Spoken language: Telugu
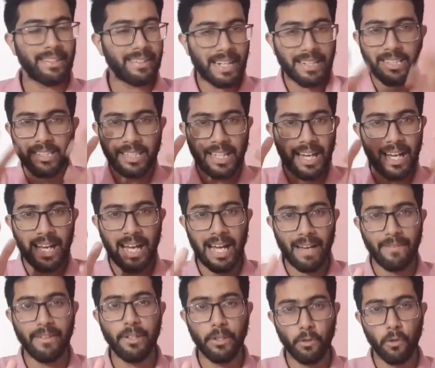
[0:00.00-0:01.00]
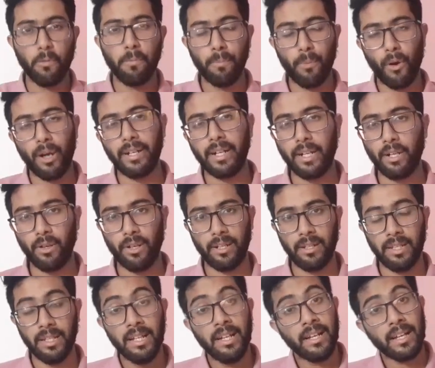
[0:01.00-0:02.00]
అండ్ దట్స్ హ్యావింగ్ నో పాయింట్ అట్ ఆల్
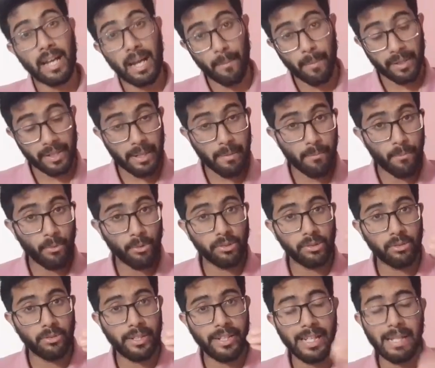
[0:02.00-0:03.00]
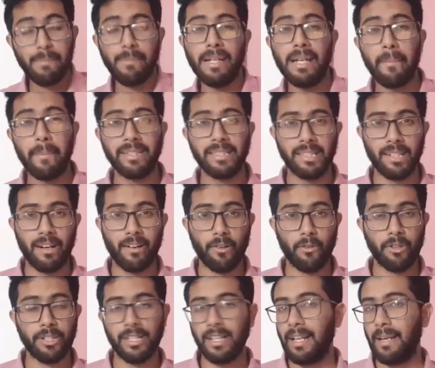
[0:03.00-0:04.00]
కాబట్టి ముందు డీబీఎంఎస్
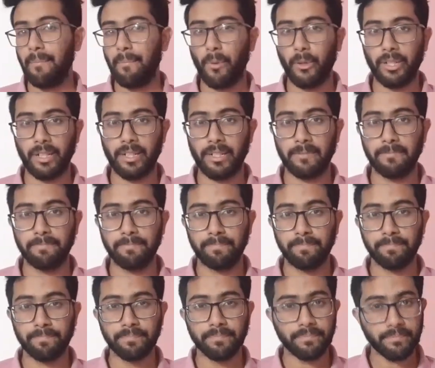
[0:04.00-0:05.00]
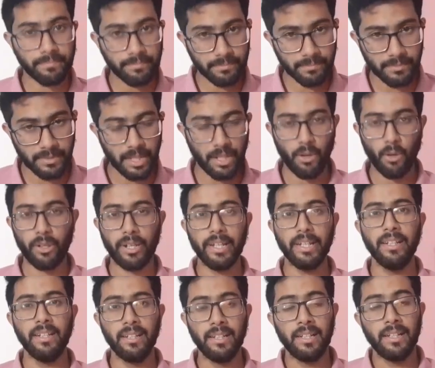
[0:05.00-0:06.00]
రావడం కూడా చాలా ఇంపార్టెంట్ ఓకే
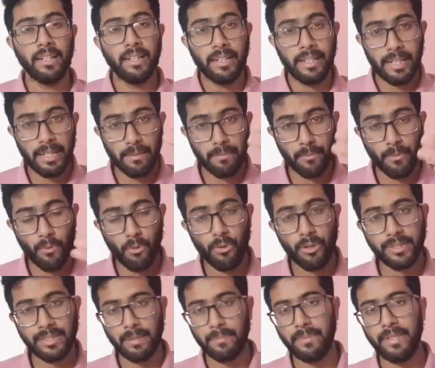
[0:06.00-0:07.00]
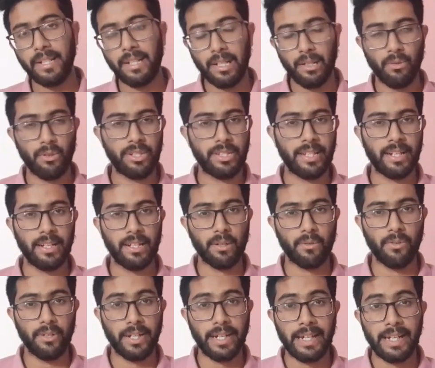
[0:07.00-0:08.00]
ఈ మూడు సబ్జెక్టులు
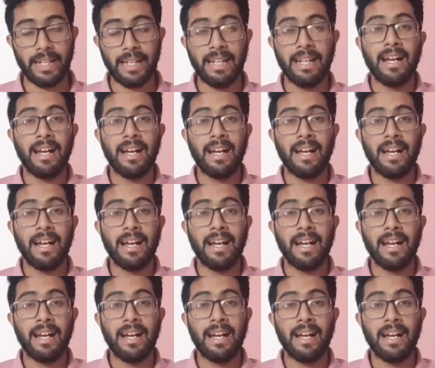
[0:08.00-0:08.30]
వచ్చాయనుకుంటే